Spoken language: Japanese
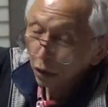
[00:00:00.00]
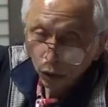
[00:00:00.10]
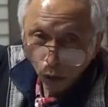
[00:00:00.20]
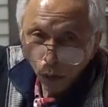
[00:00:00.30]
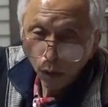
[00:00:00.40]

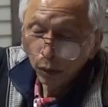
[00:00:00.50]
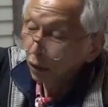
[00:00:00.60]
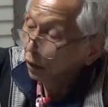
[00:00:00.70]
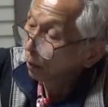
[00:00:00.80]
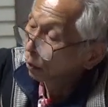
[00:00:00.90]
読もう思っ
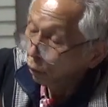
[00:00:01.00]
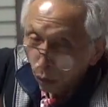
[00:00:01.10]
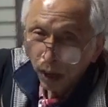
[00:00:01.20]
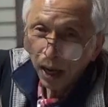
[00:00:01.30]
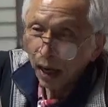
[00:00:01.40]
てても
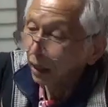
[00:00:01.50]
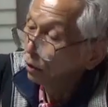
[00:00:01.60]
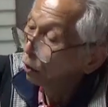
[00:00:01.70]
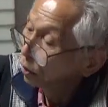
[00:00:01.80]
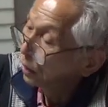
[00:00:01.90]
10日間
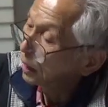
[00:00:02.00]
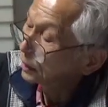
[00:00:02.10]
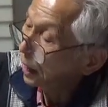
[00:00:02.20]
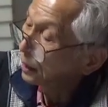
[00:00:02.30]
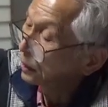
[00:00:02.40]
読んで
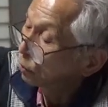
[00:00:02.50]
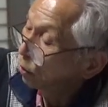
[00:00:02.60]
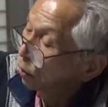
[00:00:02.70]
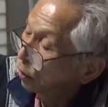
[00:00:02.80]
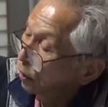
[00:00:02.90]
さらにそ
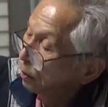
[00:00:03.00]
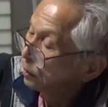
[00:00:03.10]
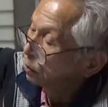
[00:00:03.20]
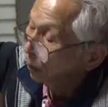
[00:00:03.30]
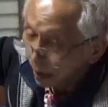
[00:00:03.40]
れを
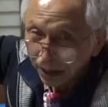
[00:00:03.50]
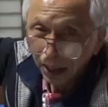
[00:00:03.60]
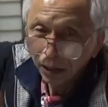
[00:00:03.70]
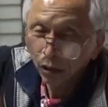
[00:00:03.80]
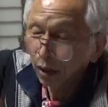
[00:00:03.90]
字の
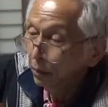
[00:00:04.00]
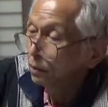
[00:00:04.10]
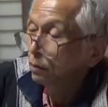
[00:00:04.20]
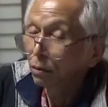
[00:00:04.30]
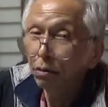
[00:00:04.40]
間違いとか
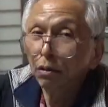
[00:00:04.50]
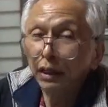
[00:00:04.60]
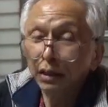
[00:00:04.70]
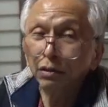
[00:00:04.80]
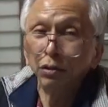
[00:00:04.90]
ミスを
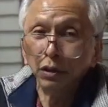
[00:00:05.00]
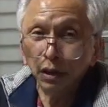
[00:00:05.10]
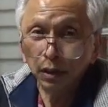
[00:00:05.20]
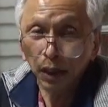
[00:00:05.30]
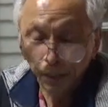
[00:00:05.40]
出すのに
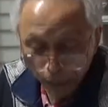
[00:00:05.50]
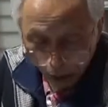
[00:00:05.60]
ですね